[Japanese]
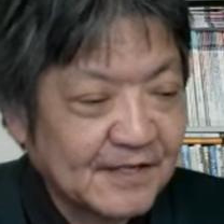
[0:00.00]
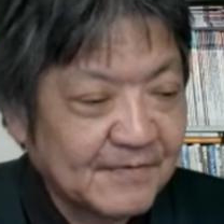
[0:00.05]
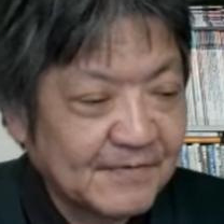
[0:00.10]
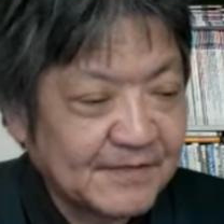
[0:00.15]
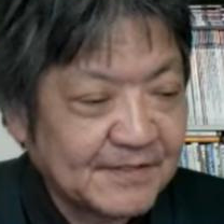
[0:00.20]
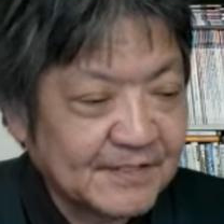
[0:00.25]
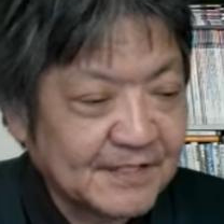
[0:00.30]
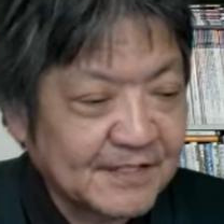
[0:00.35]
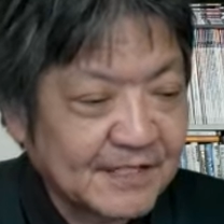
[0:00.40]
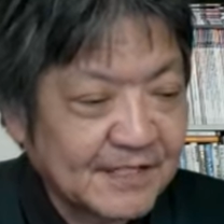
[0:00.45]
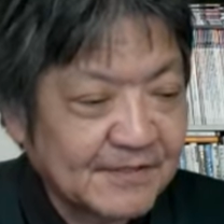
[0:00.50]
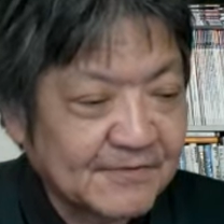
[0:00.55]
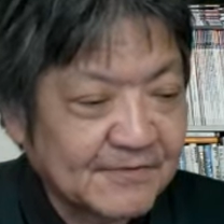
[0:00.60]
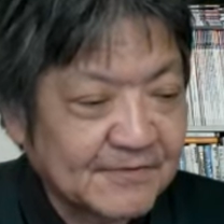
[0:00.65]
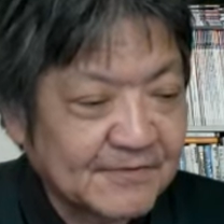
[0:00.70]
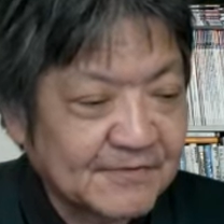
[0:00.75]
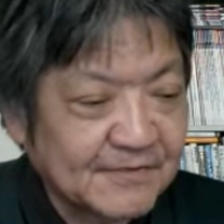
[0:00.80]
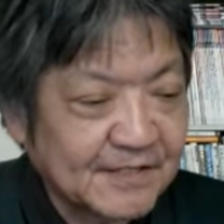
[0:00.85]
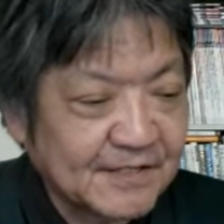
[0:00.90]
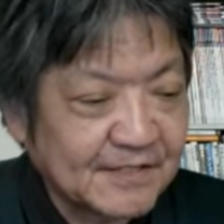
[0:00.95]
アメリカ外交
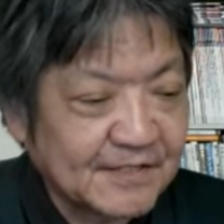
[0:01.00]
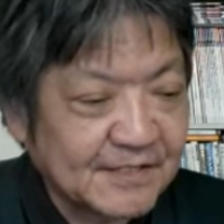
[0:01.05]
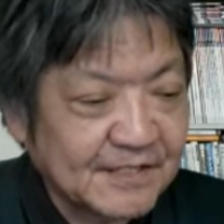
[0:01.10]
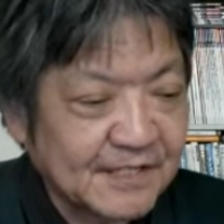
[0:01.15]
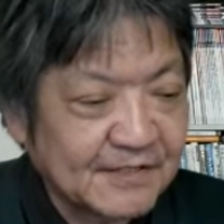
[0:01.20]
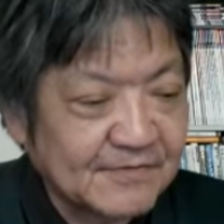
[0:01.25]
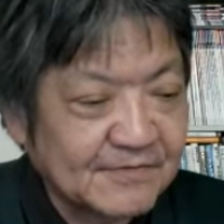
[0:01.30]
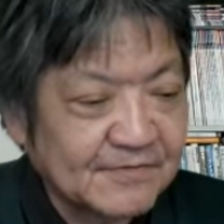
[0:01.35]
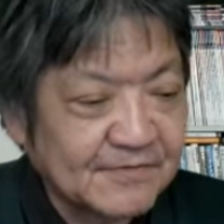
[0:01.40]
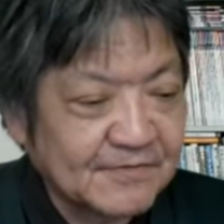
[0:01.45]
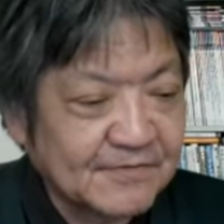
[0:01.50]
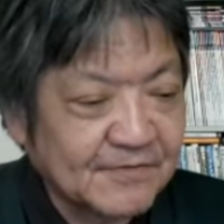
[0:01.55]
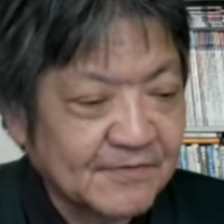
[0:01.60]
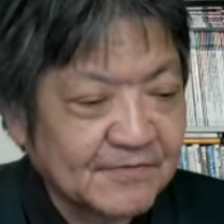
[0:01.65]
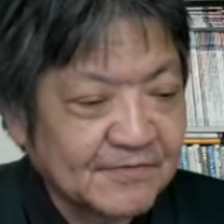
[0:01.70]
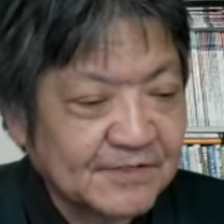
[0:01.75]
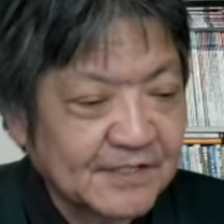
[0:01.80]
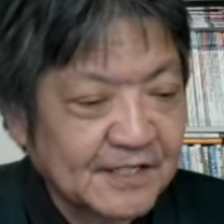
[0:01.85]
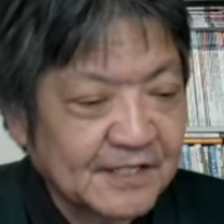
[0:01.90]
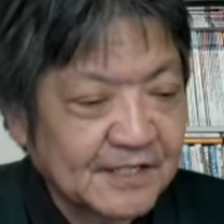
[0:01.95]
に詳しいある
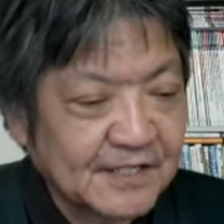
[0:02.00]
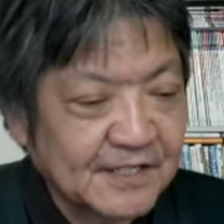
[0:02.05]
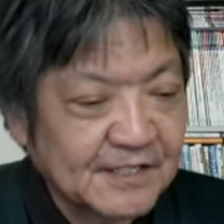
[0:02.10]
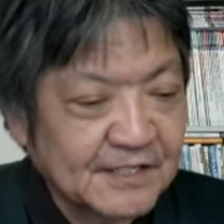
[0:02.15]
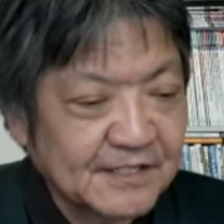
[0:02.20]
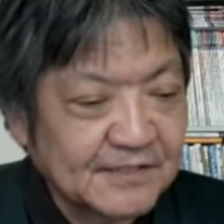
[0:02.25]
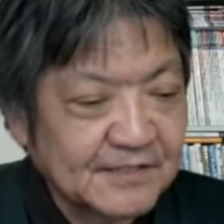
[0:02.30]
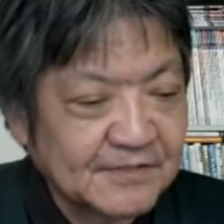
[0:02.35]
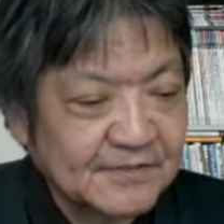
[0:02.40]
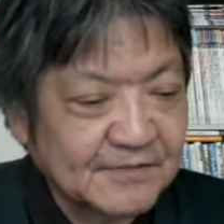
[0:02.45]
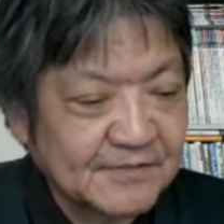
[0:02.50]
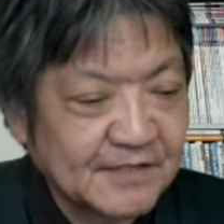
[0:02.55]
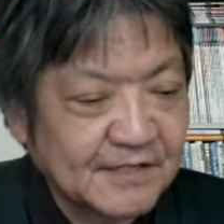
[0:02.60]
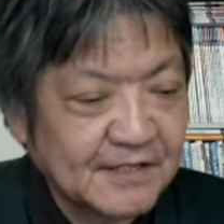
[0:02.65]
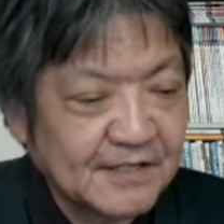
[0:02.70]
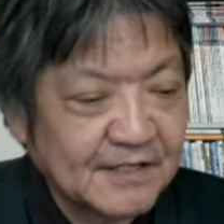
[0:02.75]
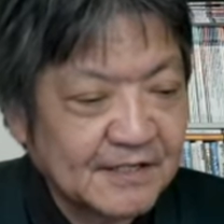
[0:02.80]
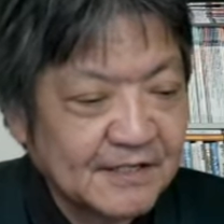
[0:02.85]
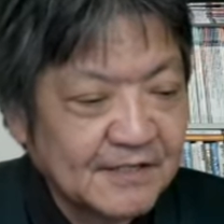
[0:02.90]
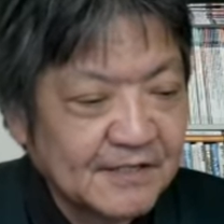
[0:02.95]
国際ジャーナリスト
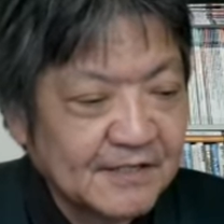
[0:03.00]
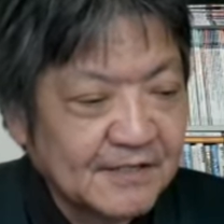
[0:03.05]
は、